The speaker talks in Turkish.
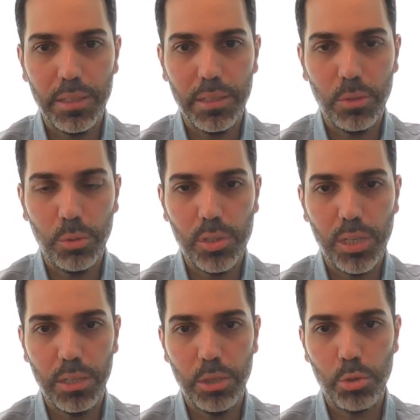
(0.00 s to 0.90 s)
E, o
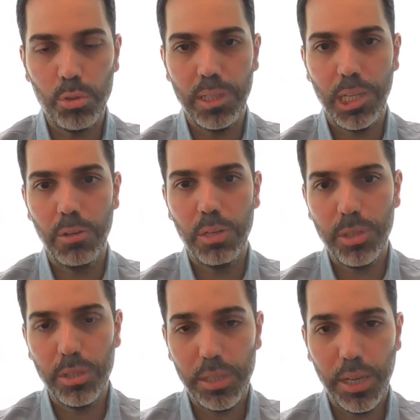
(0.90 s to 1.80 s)
yüzden insurtech
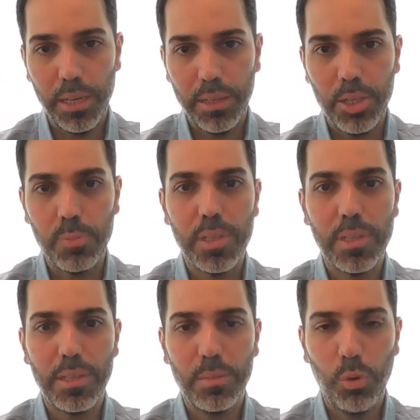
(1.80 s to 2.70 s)
kavramının
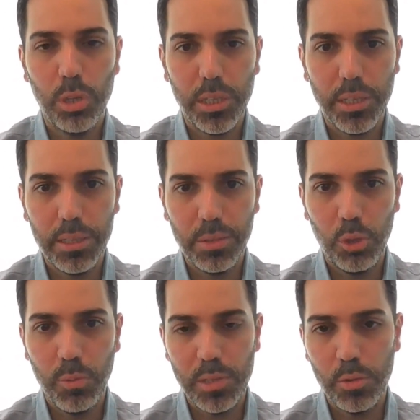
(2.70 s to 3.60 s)
yaygınlaşması, bu alana ilgi
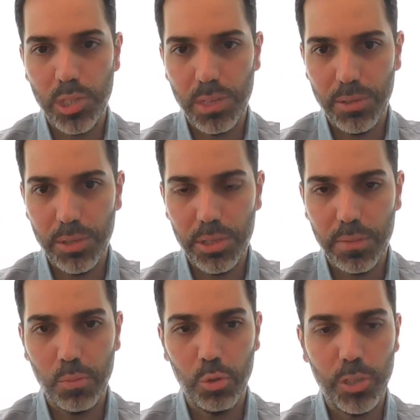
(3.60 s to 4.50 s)
olması çok sevindirici.
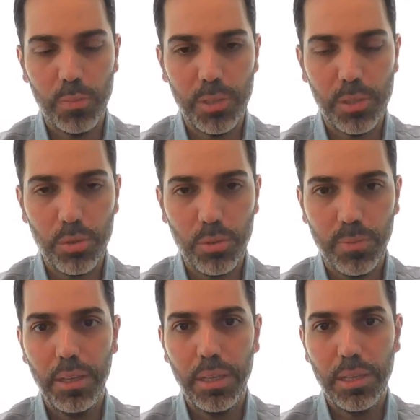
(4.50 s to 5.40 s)
Bunu belirtmek
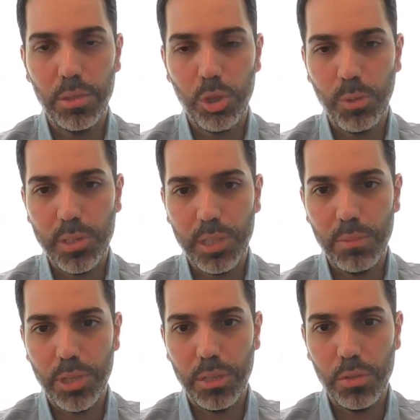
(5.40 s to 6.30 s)
istiyorum. İkinci söylemek
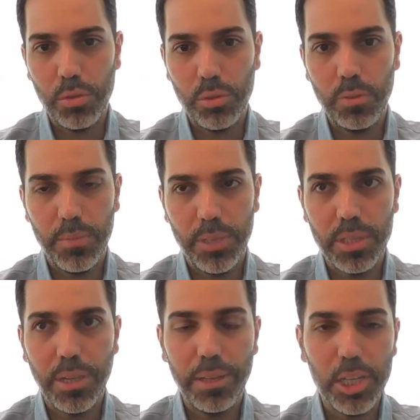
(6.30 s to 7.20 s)
istediğim şey de şu.
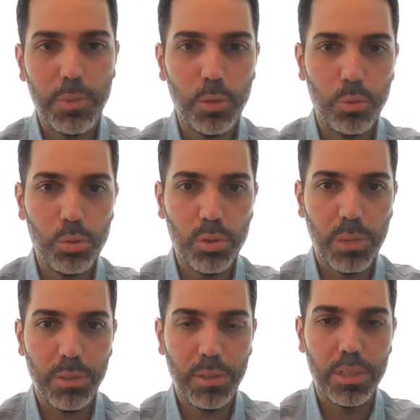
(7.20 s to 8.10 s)
Dijitalleşmeyi konuşuyoruz
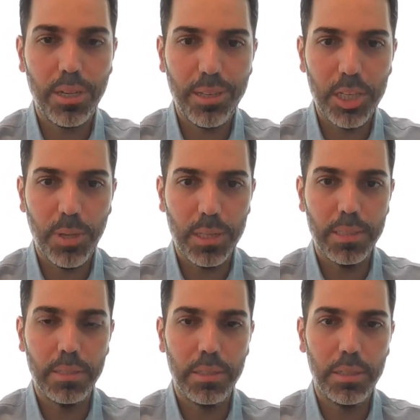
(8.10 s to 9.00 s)
ama dijital
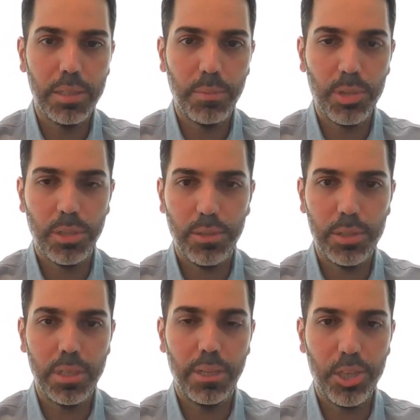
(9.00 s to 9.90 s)
aslında tek başına
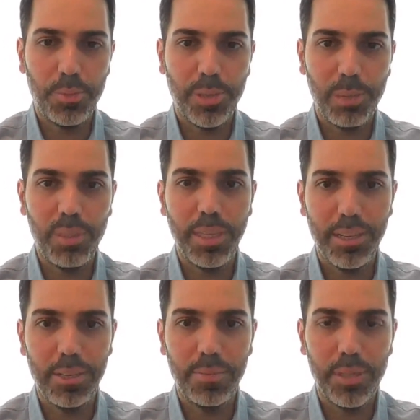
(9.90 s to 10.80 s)
dijitalleşme gibi
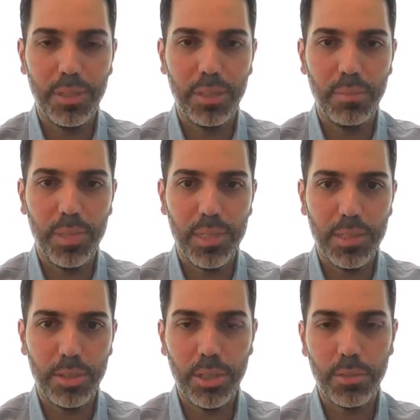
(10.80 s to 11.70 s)
değil. E,
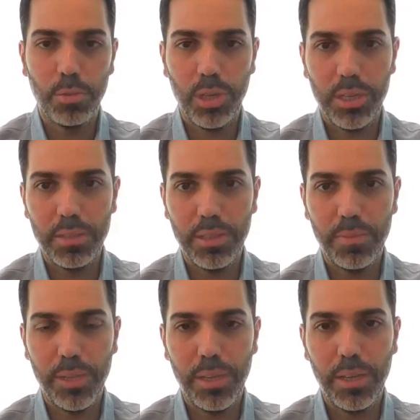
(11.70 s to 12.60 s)
biz şirket olarak
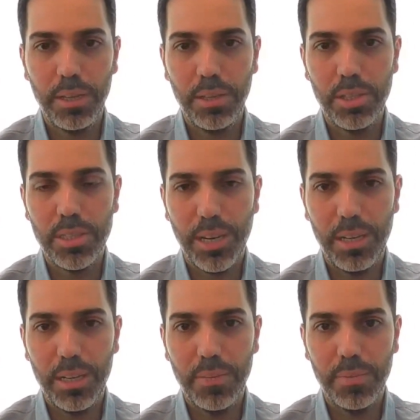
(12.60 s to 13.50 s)
da
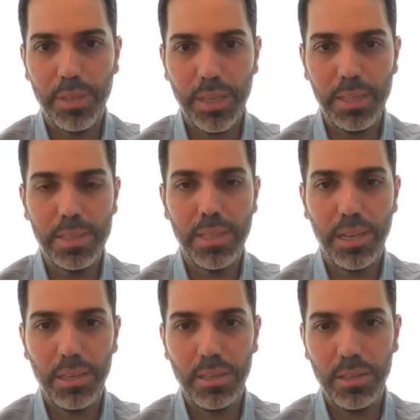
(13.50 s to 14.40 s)
dijitalle
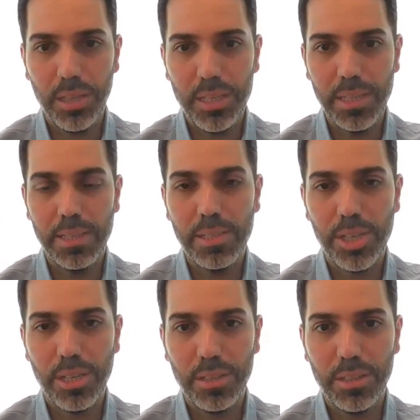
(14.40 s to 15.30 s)
insanın insan
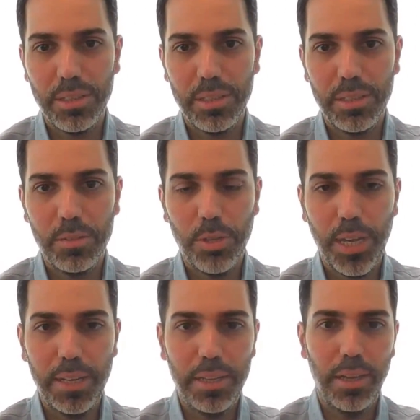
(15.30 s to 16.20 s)
sıcaklığını
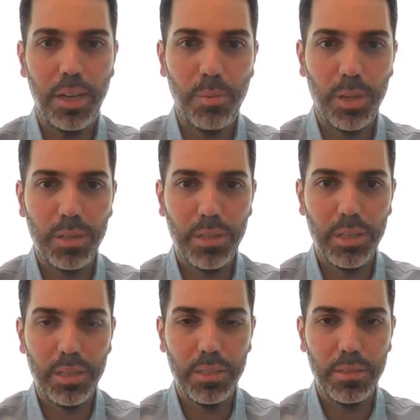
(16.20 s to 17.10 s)
en iyi
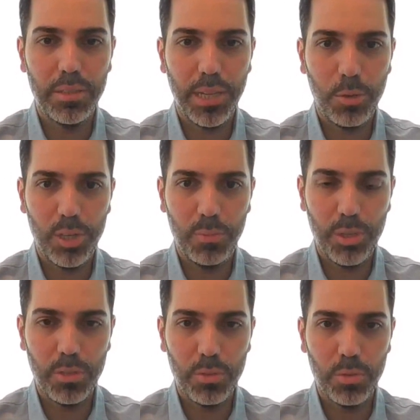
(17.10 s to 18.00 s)
harmanlayarak değer
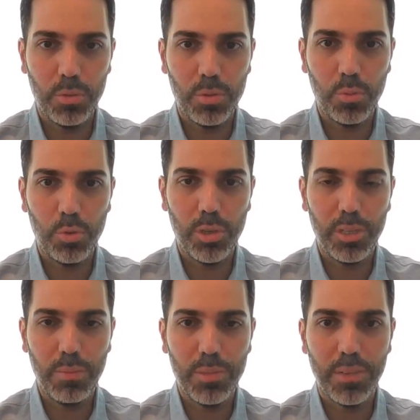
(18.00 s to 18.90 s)
üretmeye çalışıyoruz
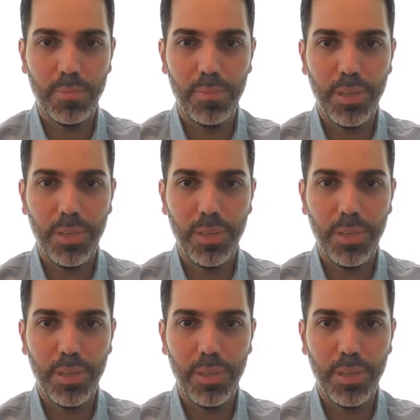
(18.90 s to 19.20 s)
müşterilerimize.